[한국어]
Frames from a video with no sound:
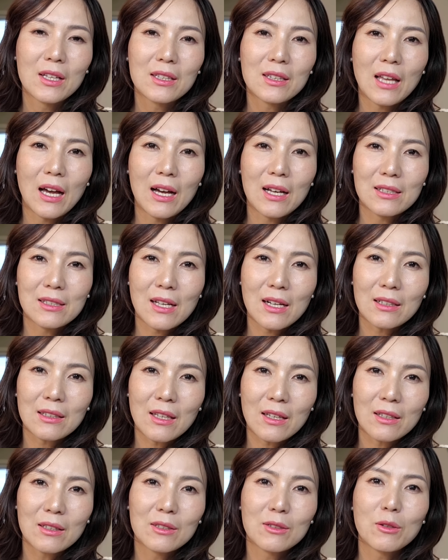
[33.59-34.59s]
다
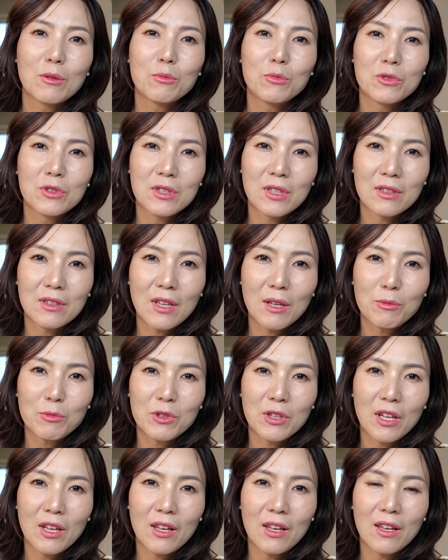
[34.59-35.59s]
상대의 이런 문제
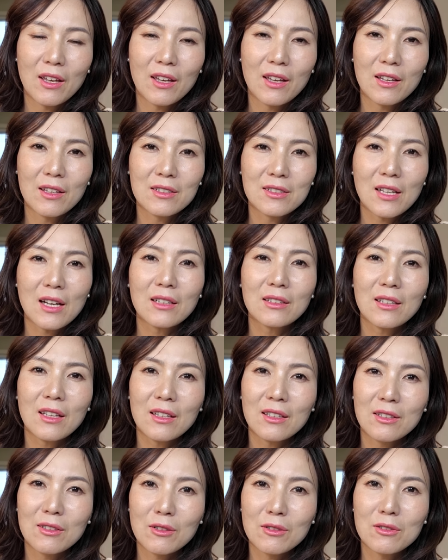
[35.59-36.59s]
때문에
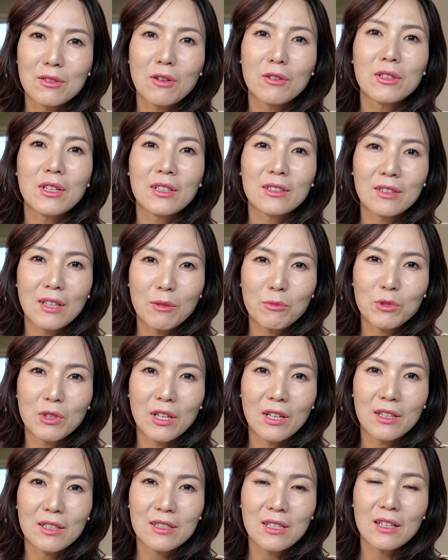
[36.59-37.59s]
상대의 이런 성향
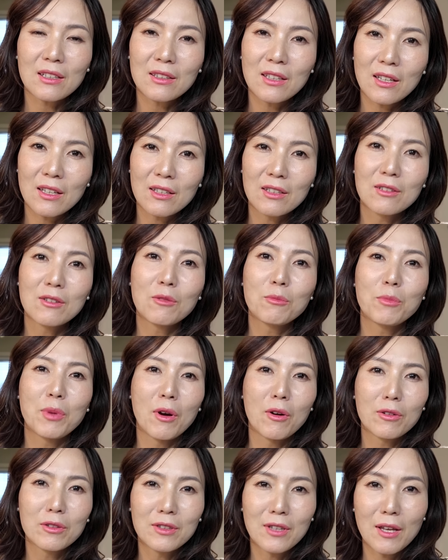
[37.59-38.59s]
때문에 상대의 이런
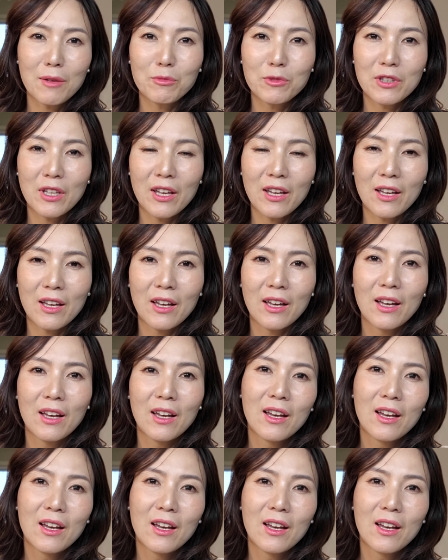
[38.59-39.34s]
병 때문에